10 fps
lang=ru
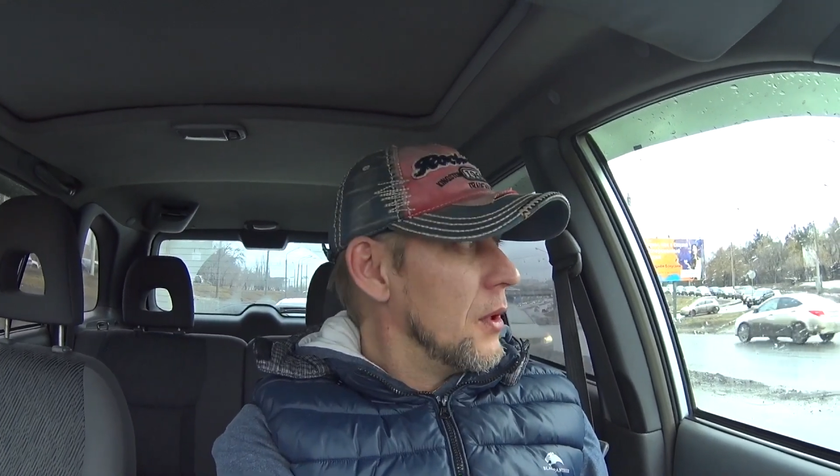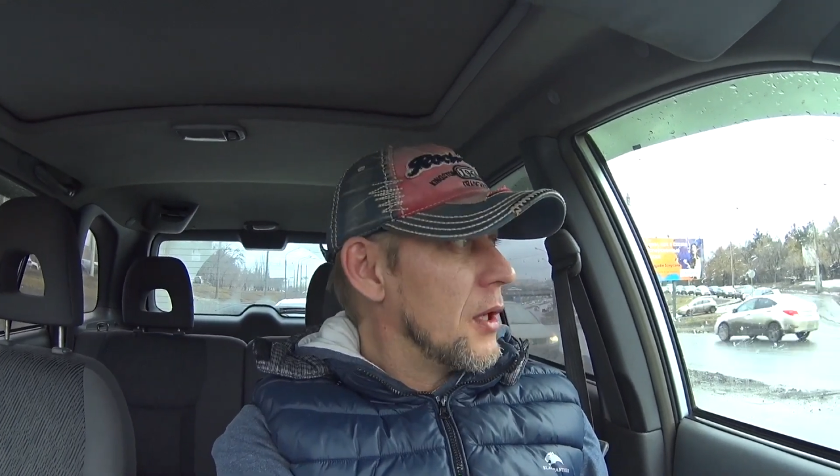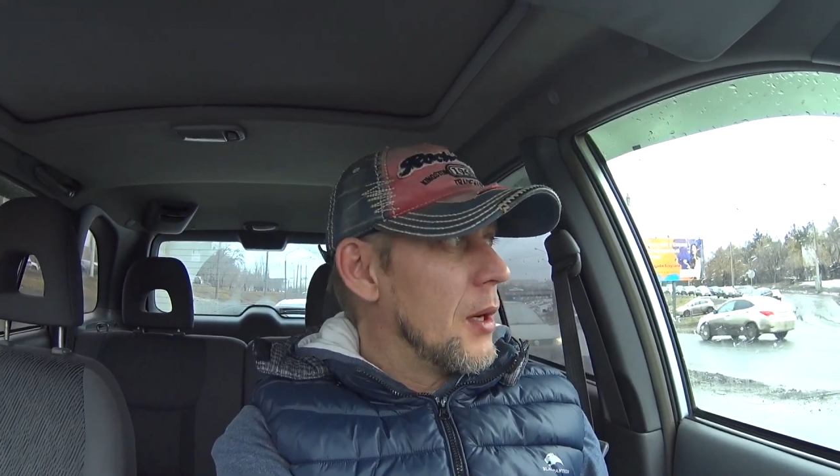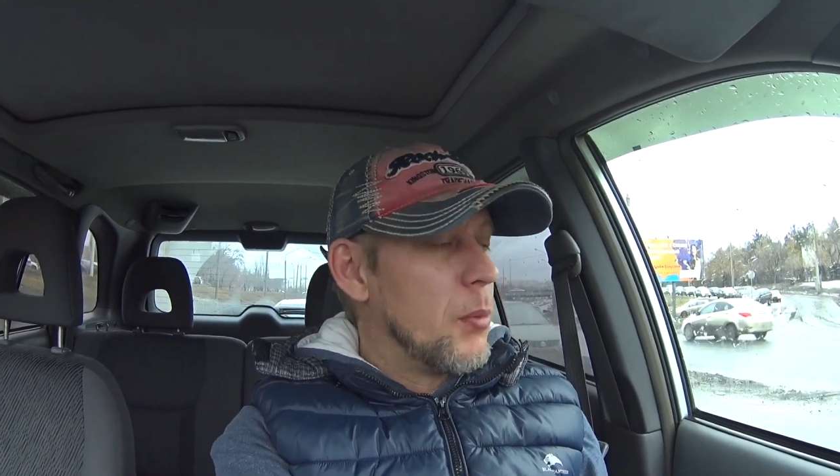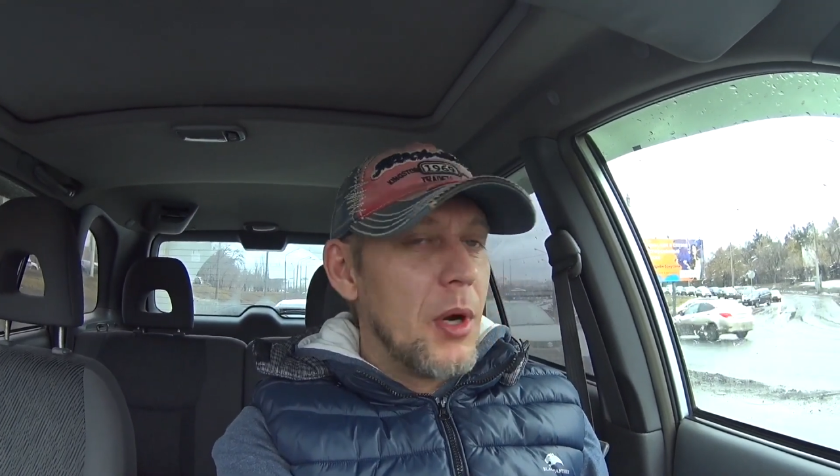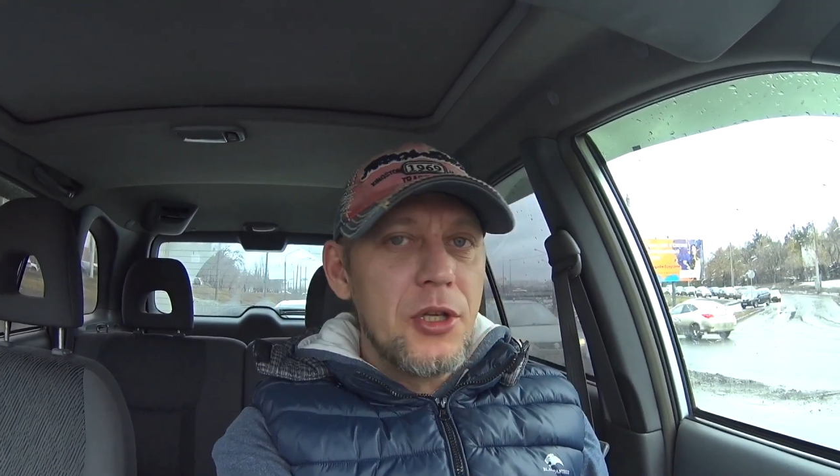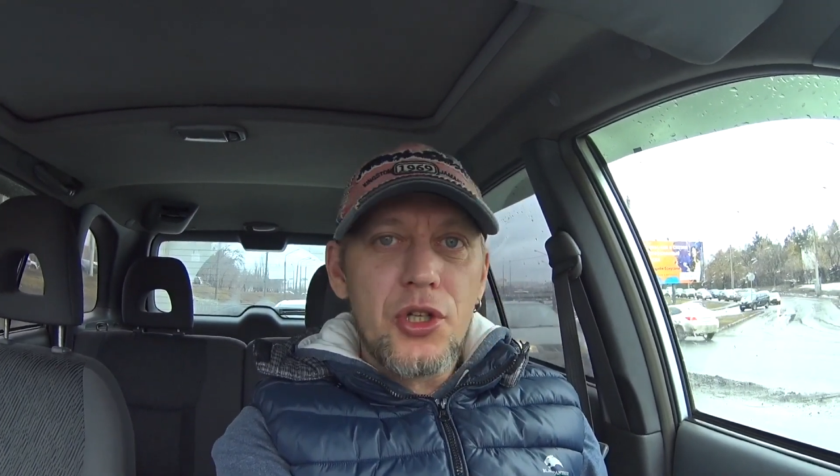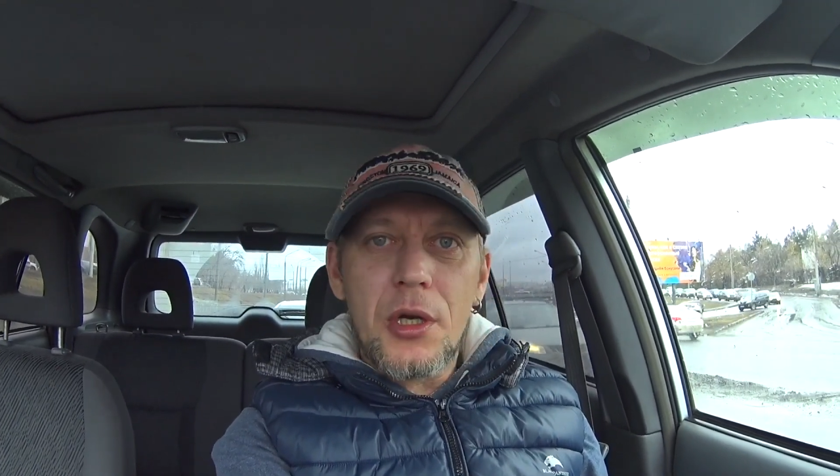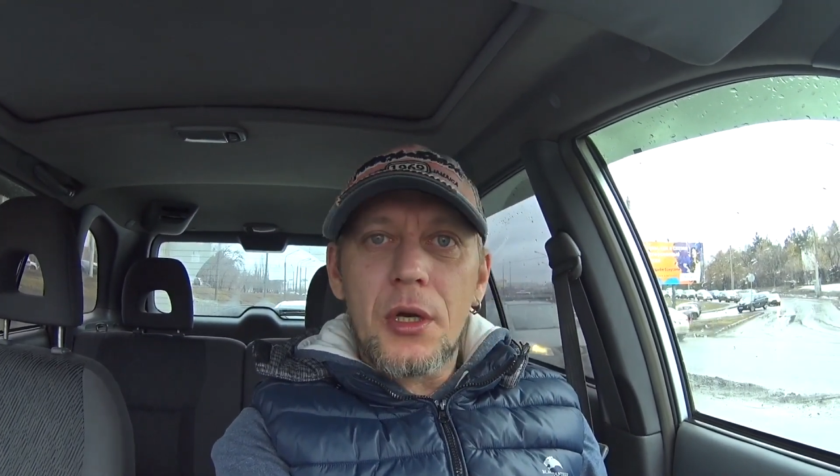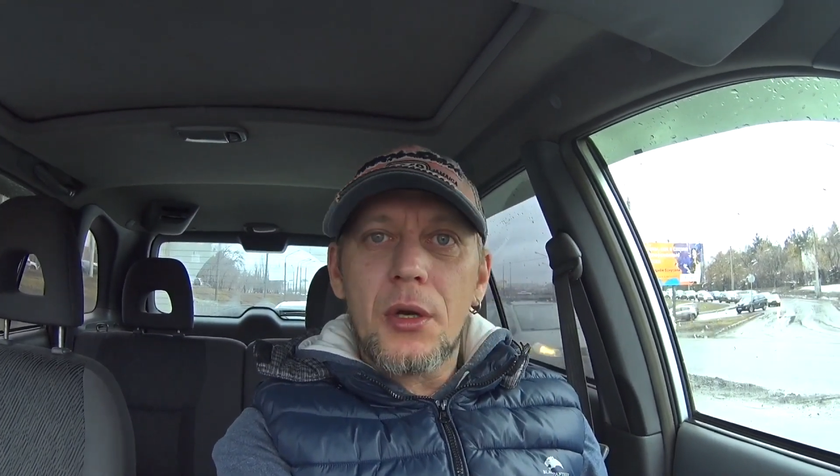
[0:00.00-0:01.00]

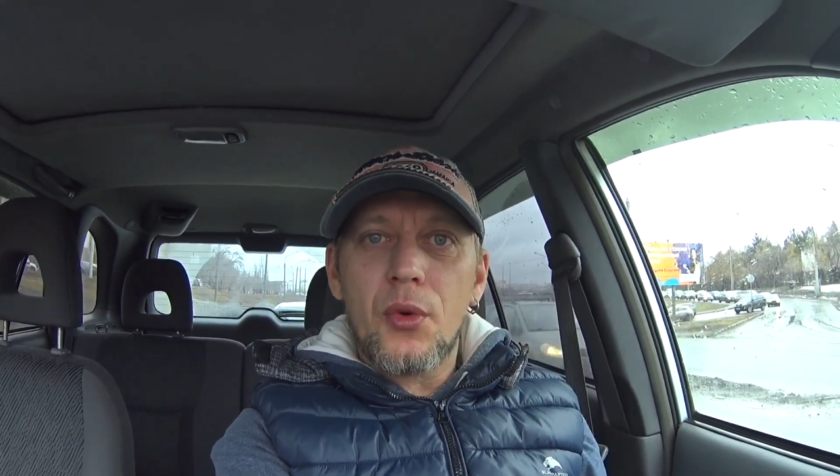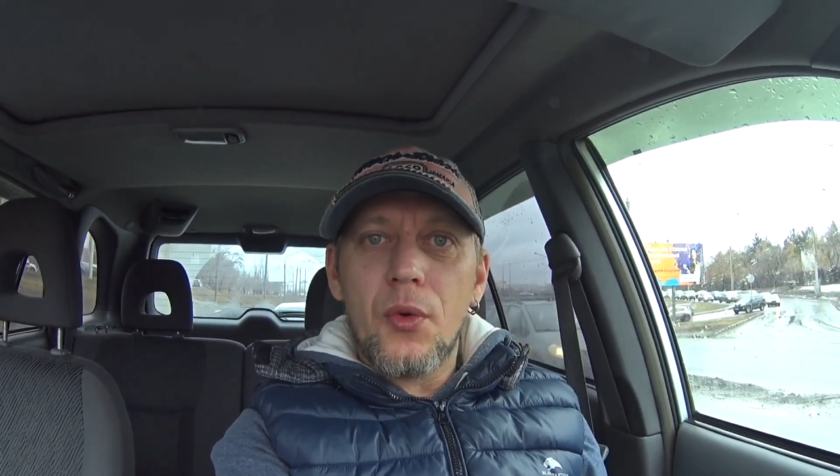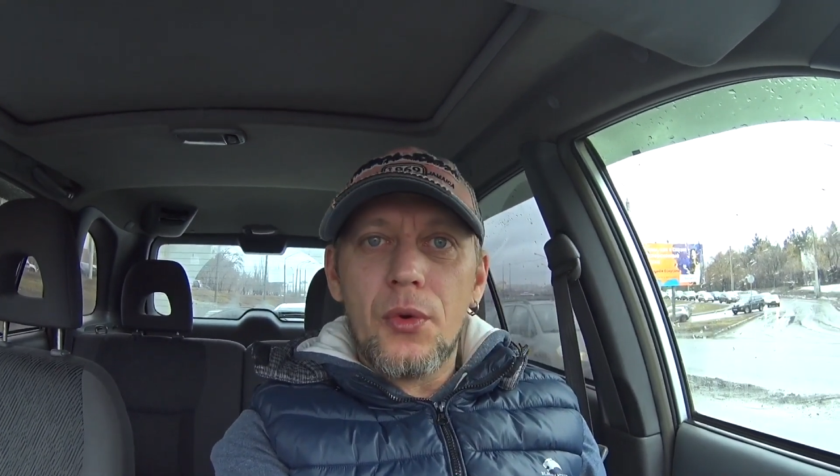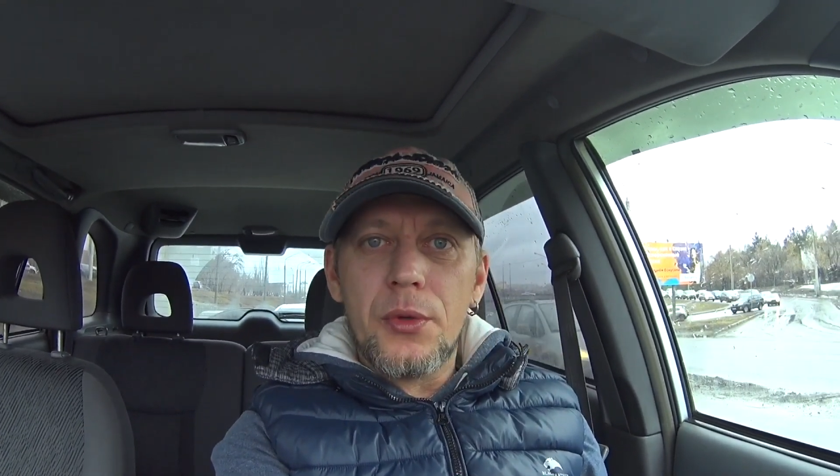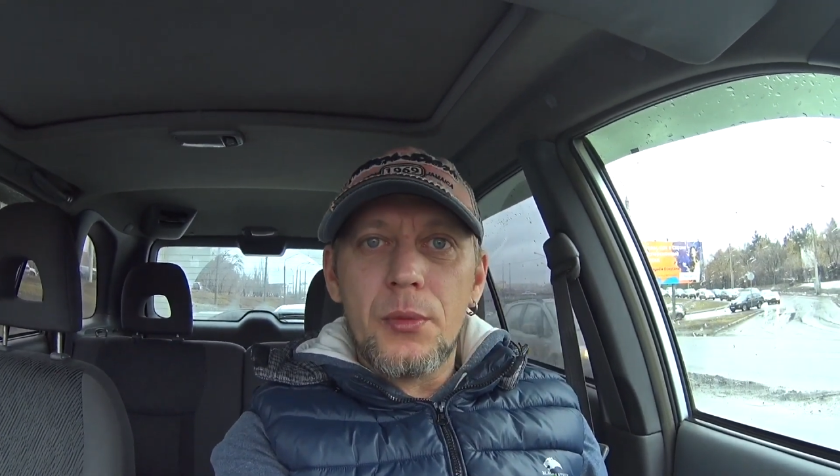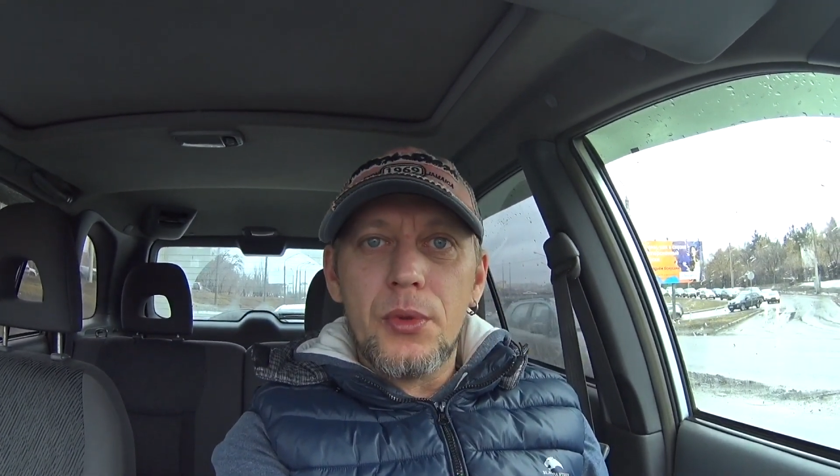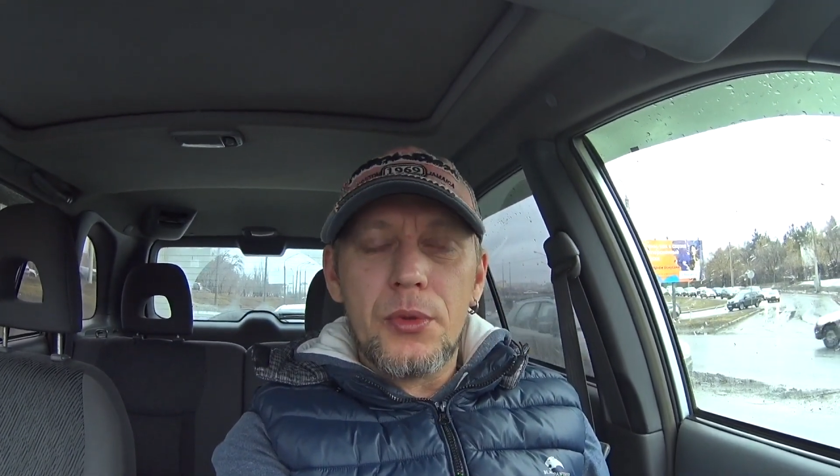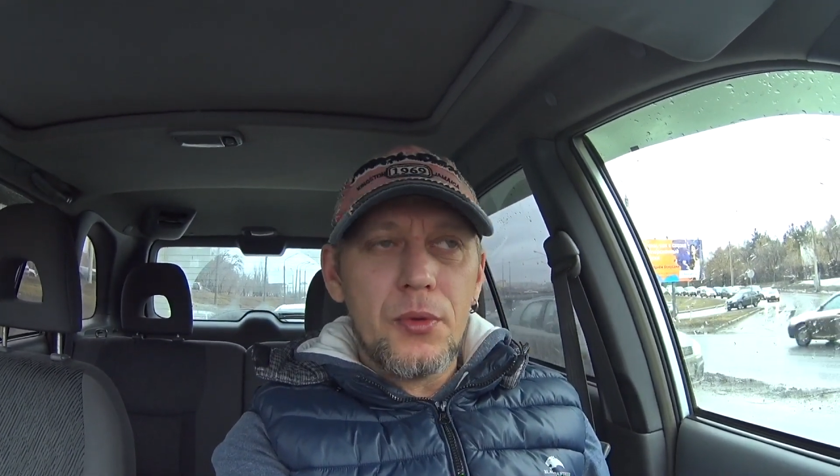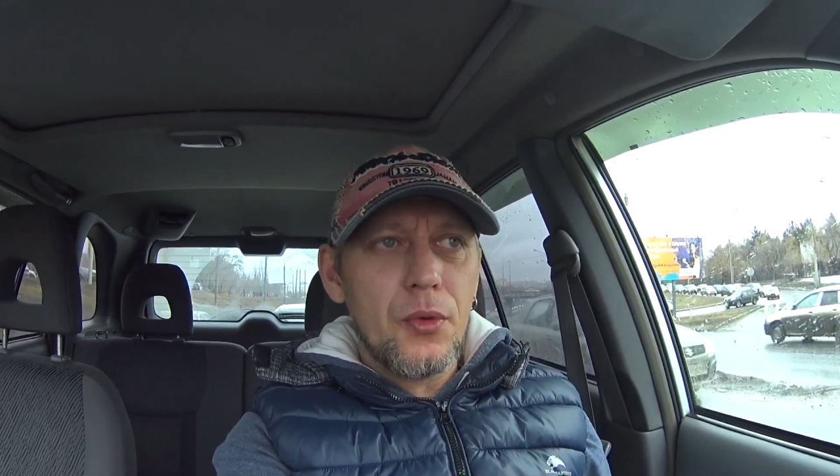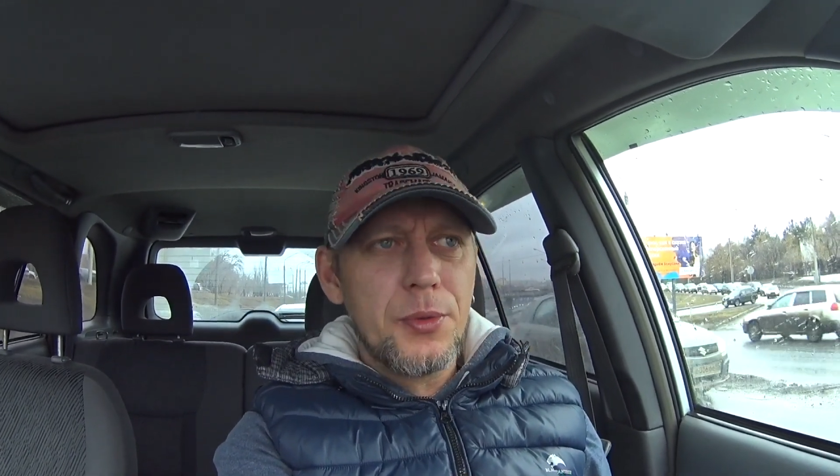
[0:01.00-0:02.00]
кабанчика какого-нибудь.
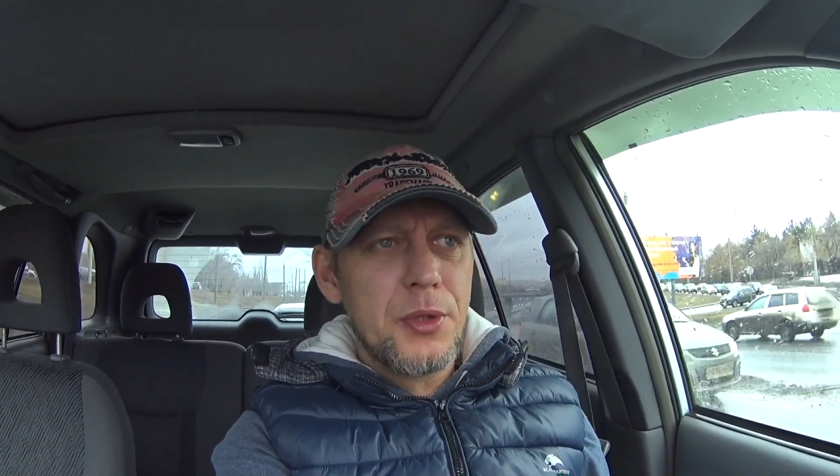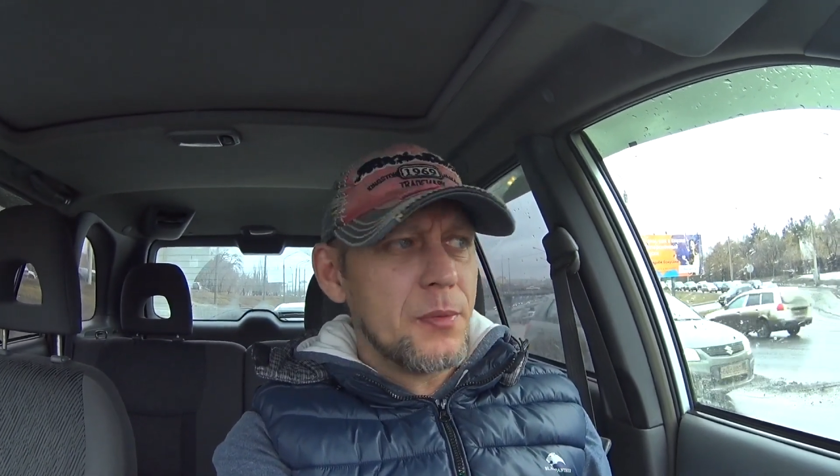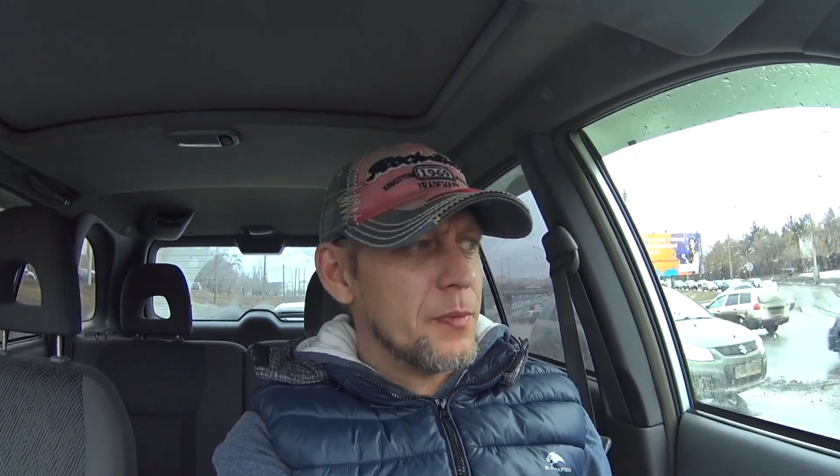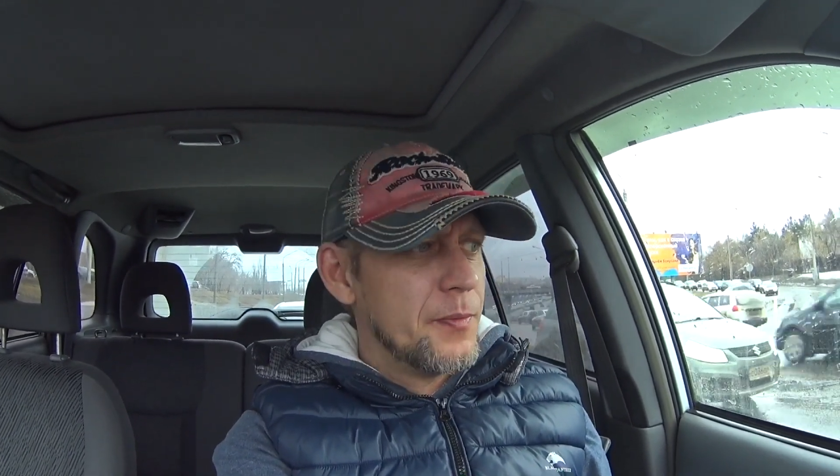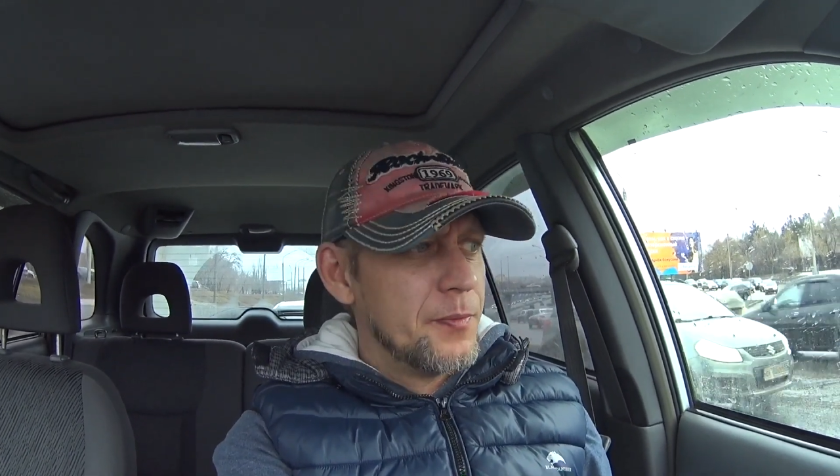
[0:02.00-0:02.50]
Ну, в общем,